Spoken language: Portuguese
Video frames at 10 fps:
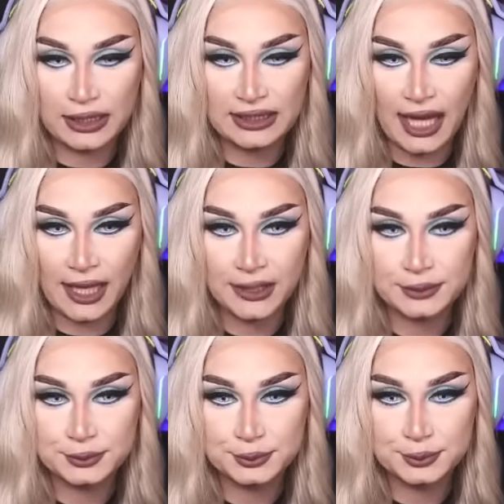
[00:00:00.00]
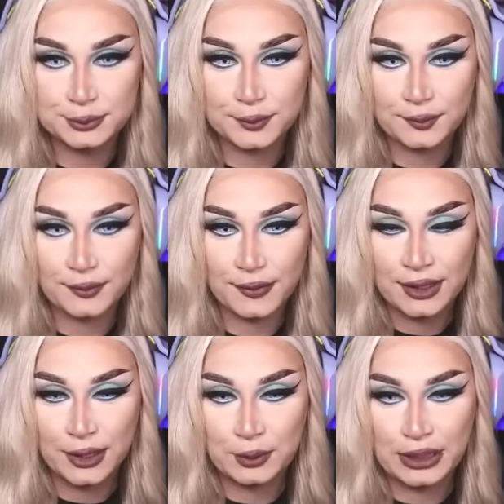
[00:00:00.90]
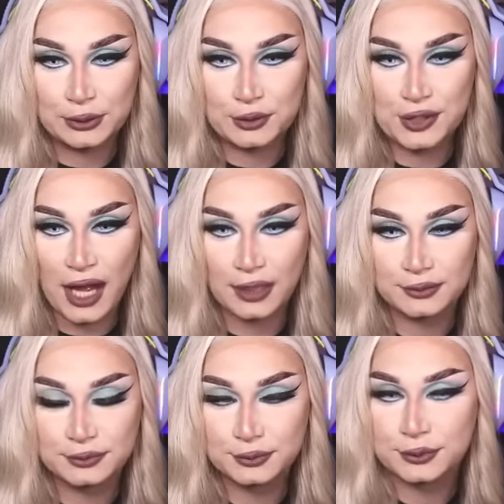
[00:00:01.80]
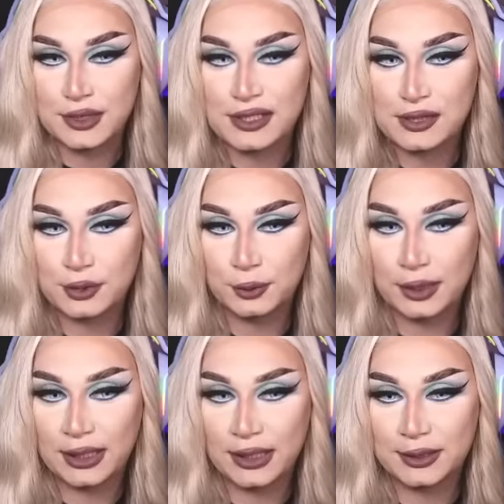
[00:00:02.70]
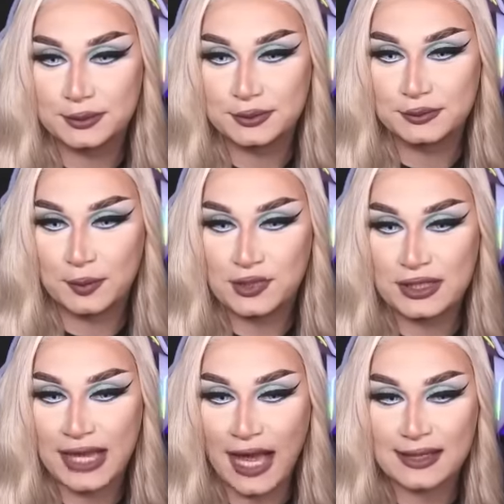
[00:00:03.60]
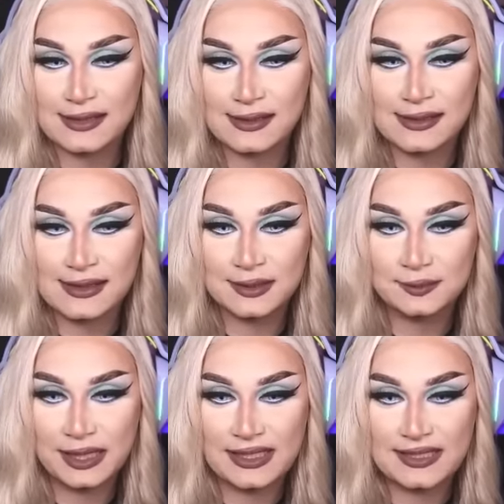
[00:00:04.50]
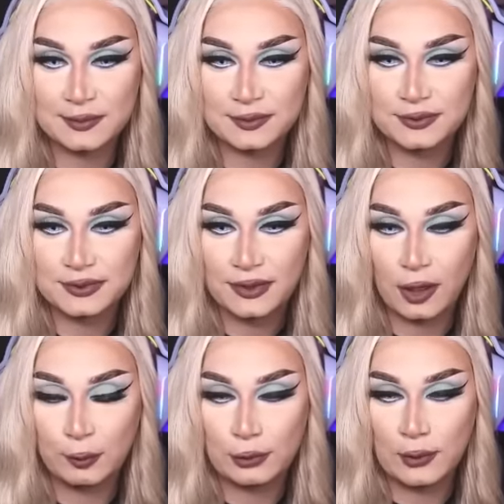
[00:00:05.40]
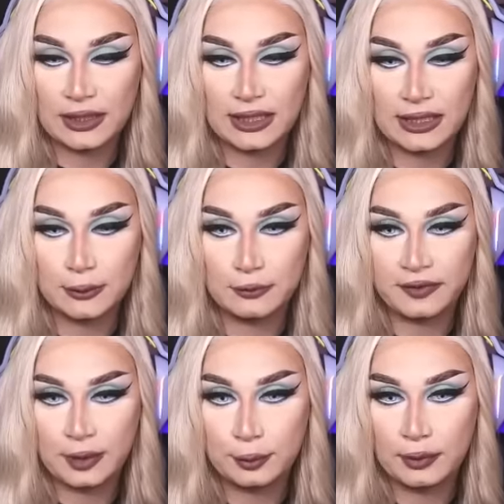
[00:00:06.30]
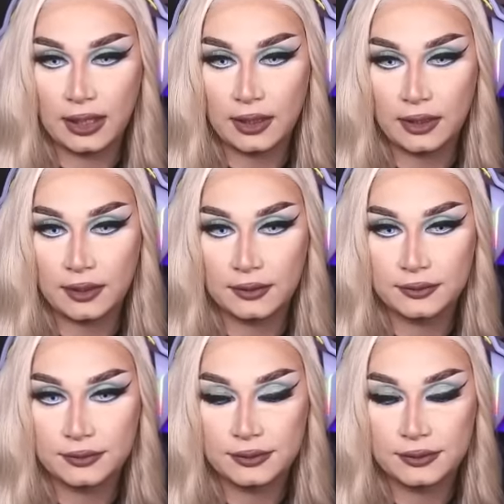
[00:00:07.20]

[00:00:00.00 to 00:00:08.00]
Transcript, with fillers: quitar, hein? Eu quito já nesse jogo aqui. Vamos de Texas mesmo. Ó, pulou aqui, eu ouvi ele pular.